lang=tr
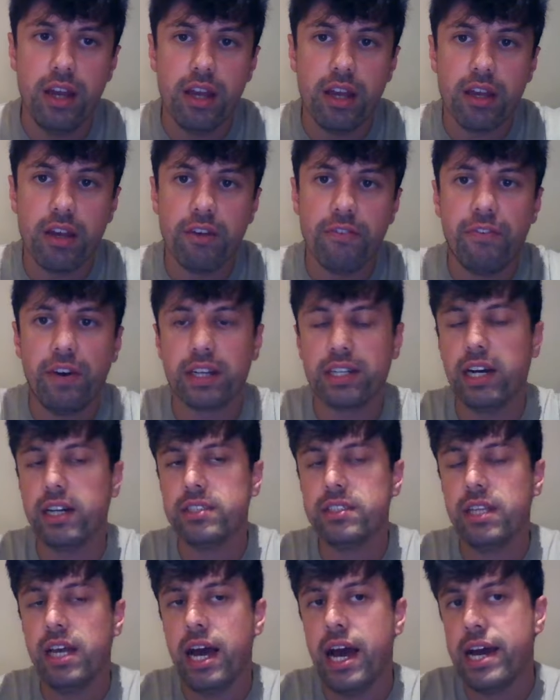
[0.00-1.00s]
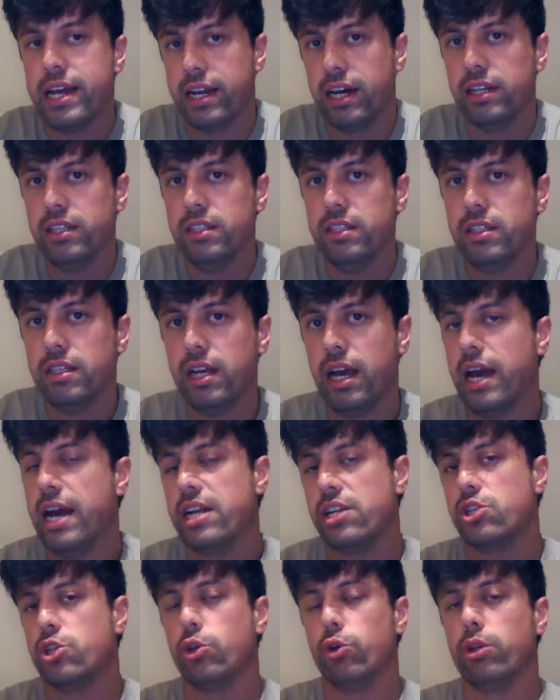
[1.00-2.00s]
E, fakat her an
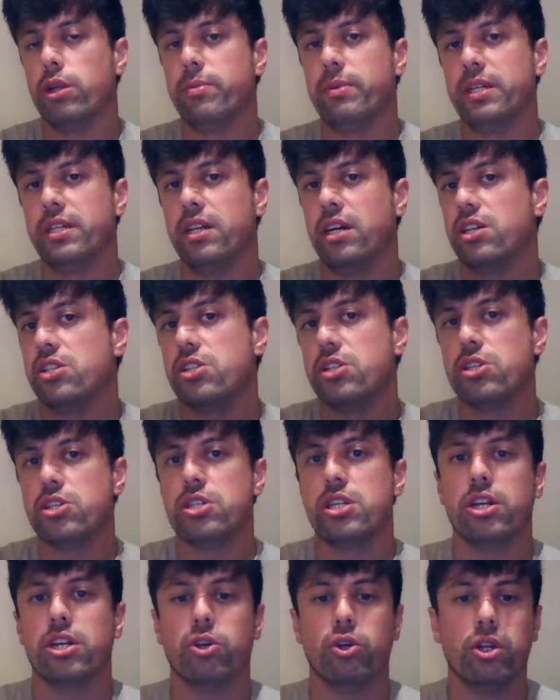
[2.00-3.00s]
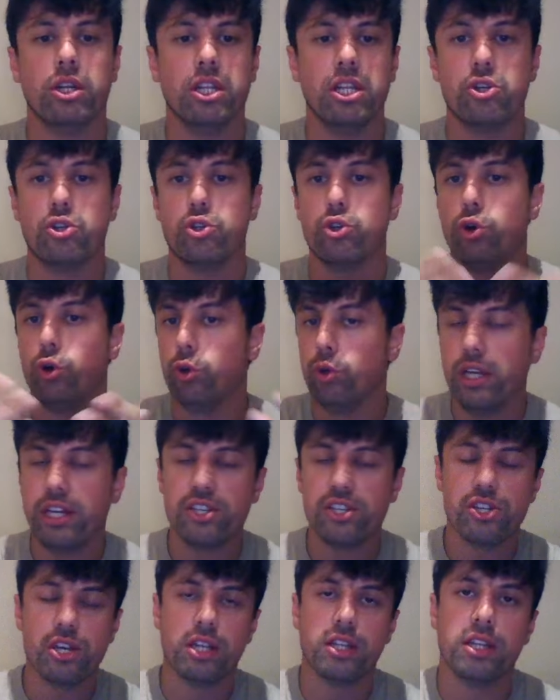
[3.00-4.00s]
her şey olabilir. Açılışlara göre değişiyor, oyun
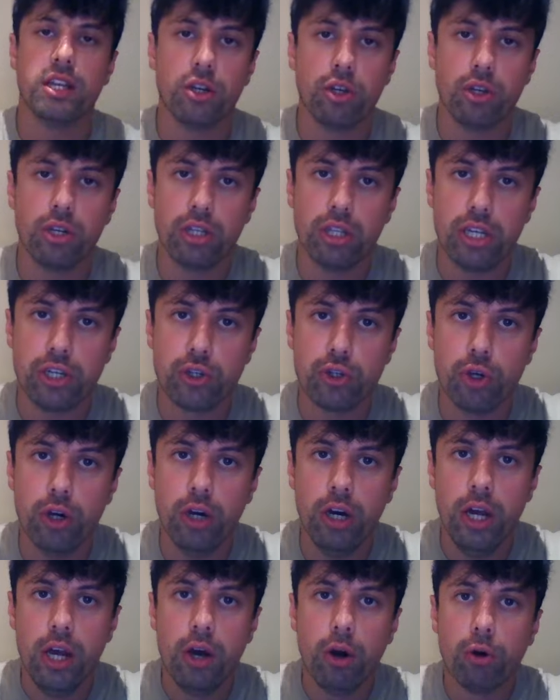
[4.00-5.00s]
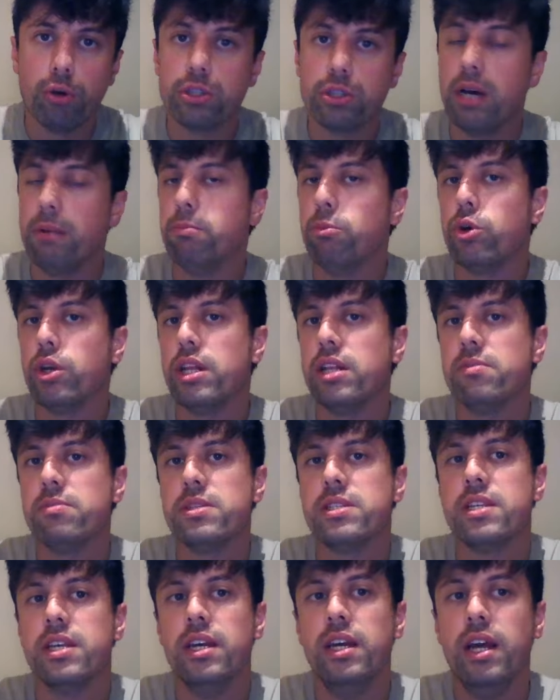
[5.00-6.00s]
heyecanına göre değişiyor. O yüzden
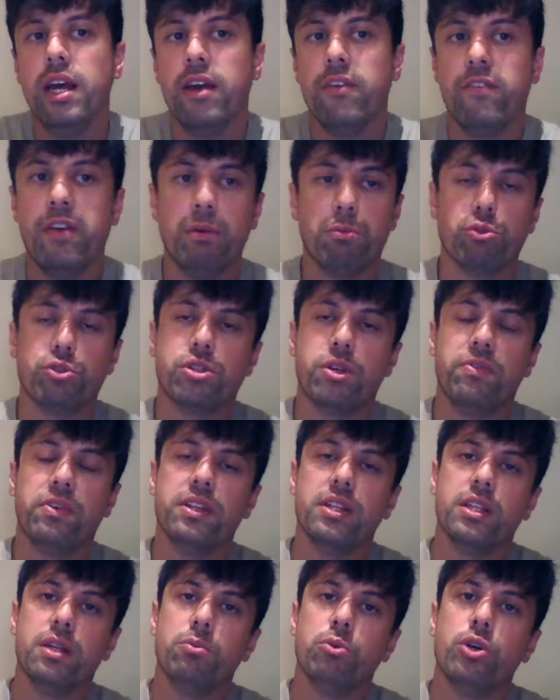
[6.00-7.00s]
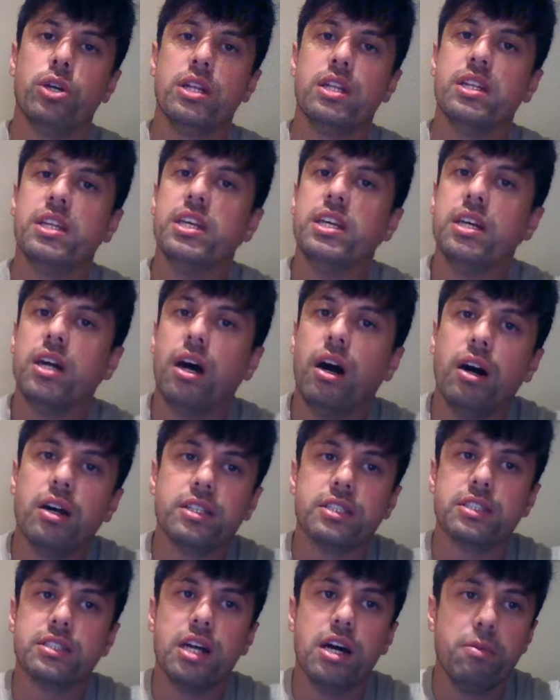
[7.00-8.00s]
moralimizi ve Mustafa'nın da moralini
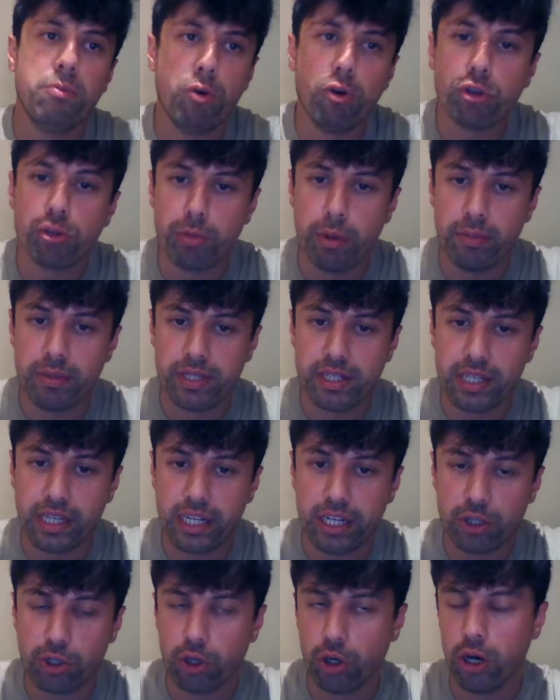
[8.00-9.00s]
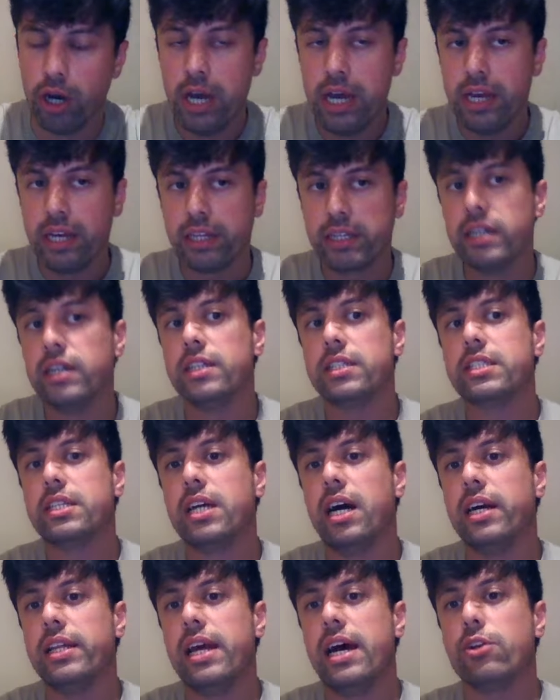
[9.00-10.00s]
asla bozmaması gerekiyor. Yağız
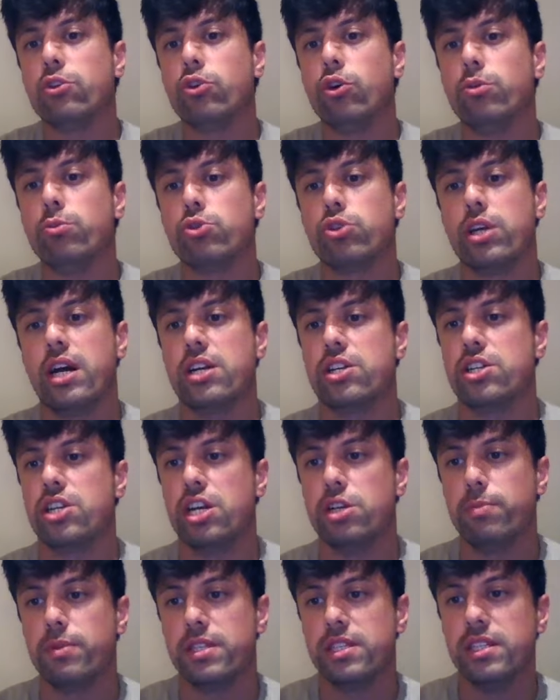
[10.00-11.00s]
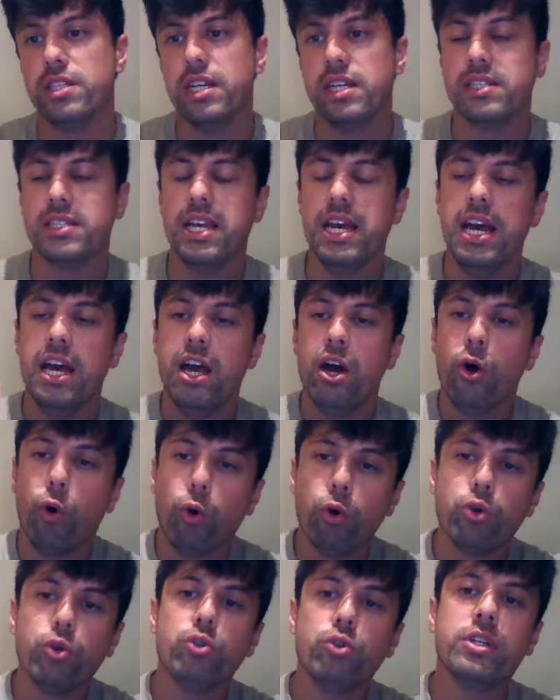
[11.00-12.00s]
Kağan Erdoğmuş karşılaşmasında ise
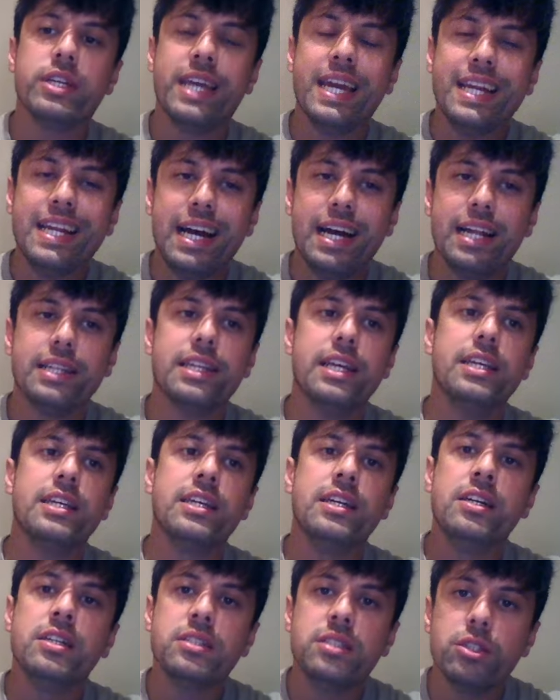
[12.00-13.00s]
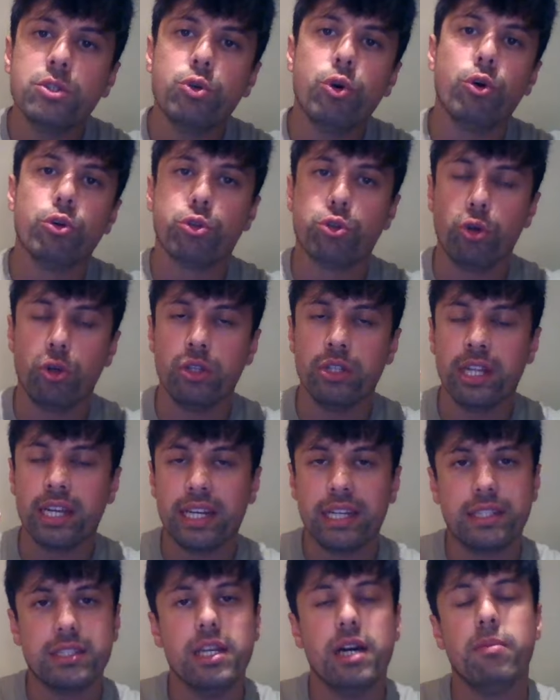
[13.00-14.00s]
oyun genelde Yağız'ın kontrolünde
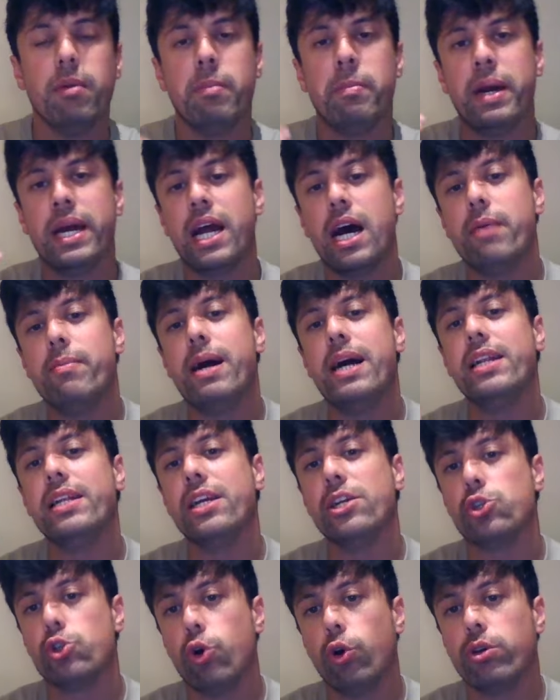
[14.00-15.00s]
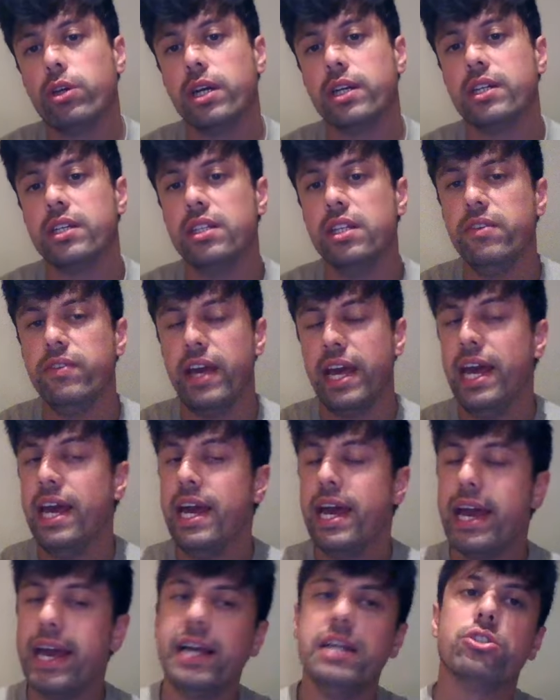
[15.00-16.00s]
gitti ama beraberliğe çok yakındı ve
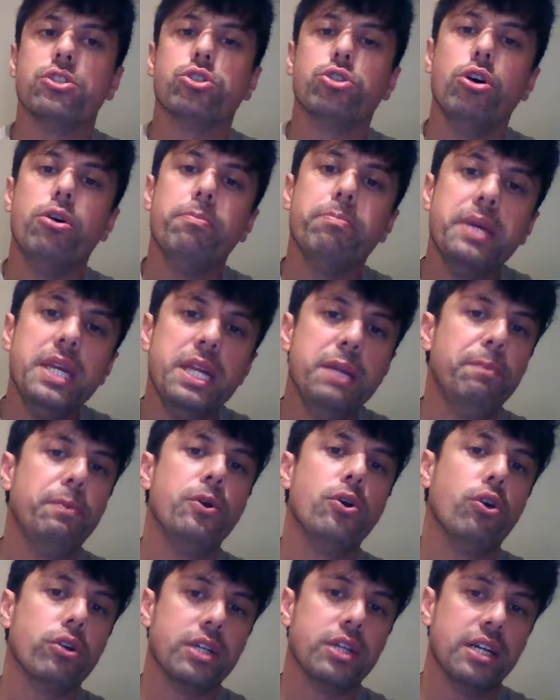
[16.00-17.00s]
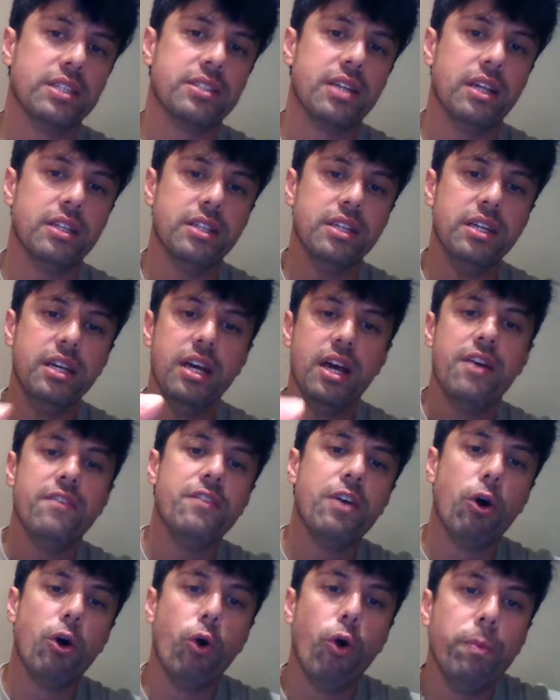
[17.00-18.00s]
en son bir piyon kazandı
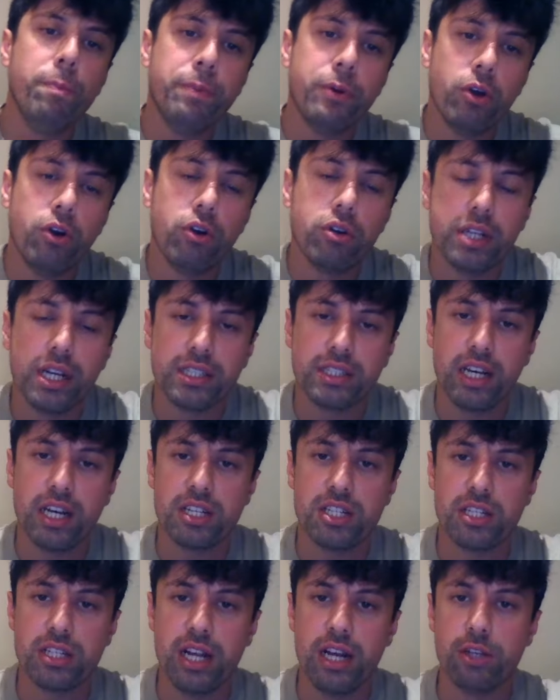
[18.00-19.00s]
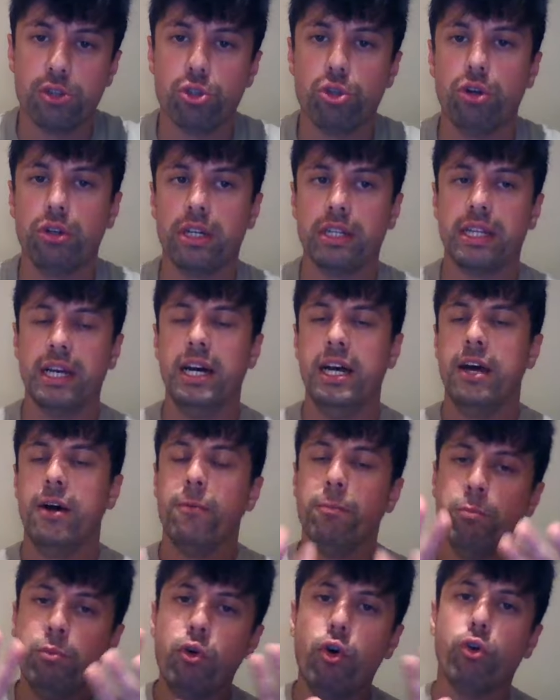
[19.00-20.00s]
ve o piyon kazancından sonra da
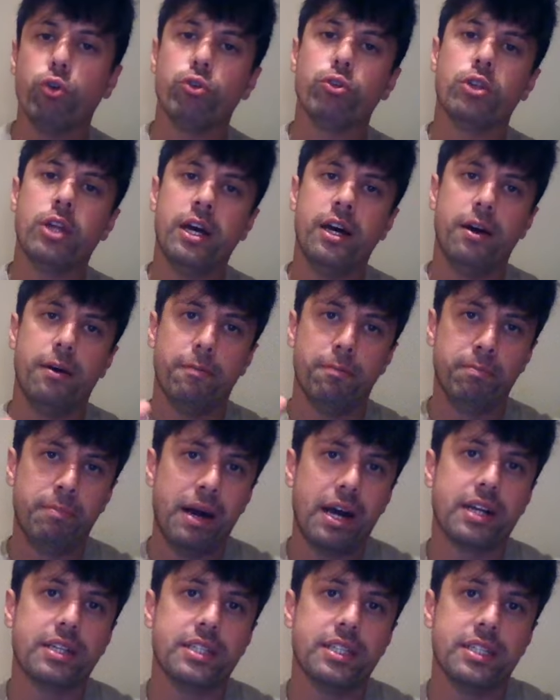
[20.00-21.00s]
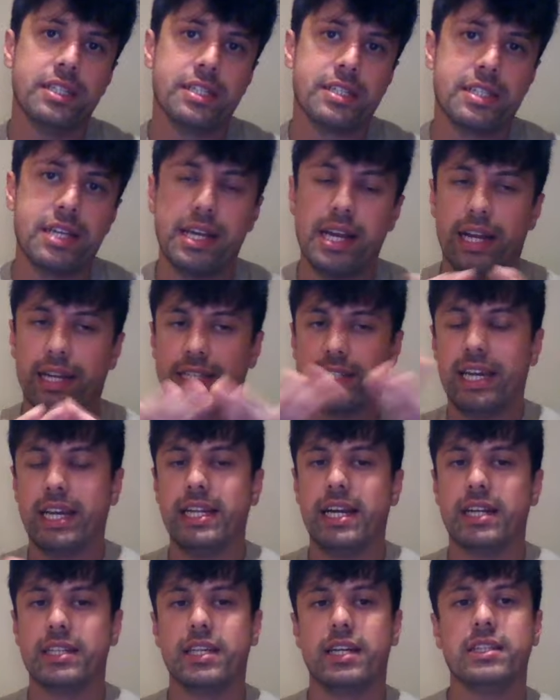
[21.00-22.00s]
bu oyuna baktığınızda yani
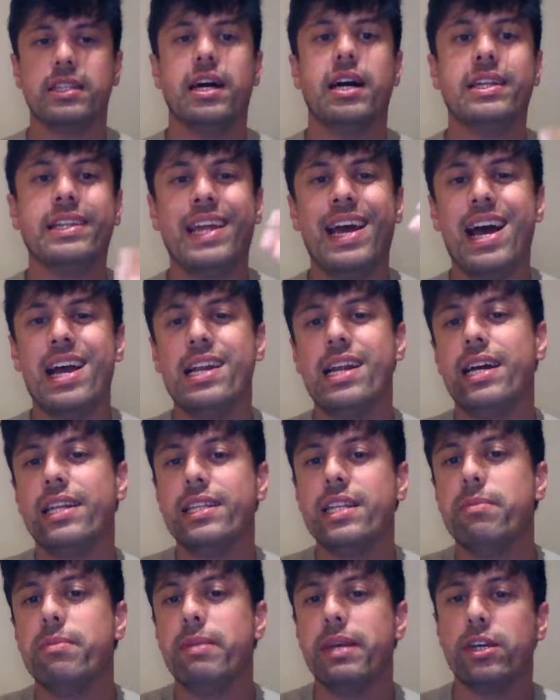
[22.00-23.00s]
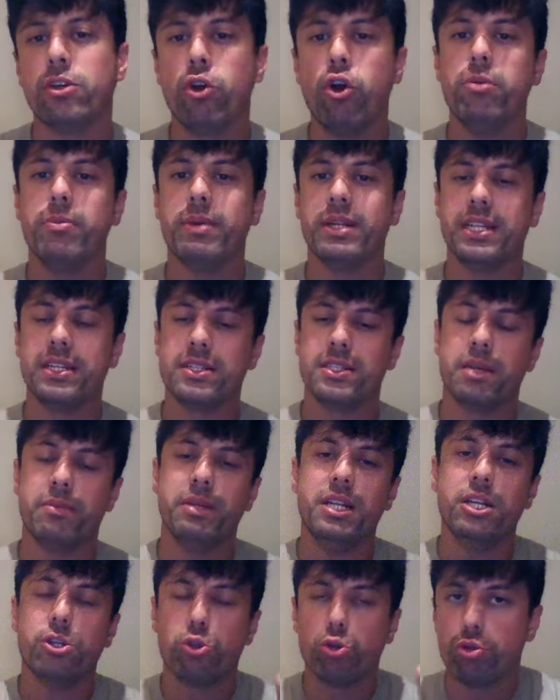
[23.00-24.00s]
kenardan daha değerlendirmeyi görmediğinizde
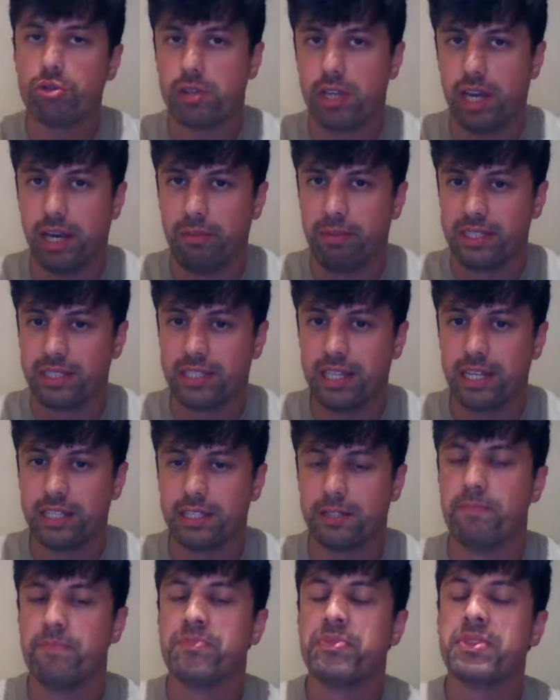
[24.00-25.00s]
bile şunu saymanız lazım.